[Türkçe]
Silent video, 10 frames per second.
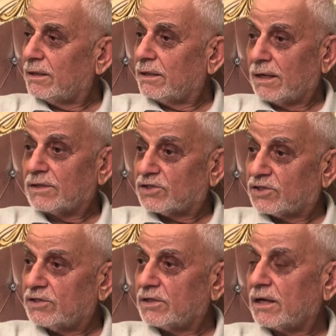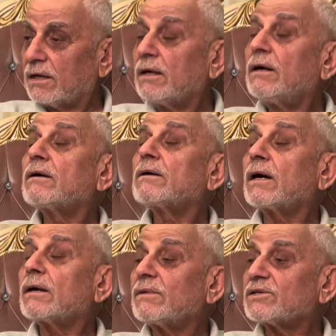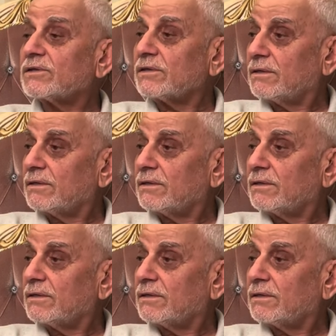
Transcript: He, zikirde. Anmasın.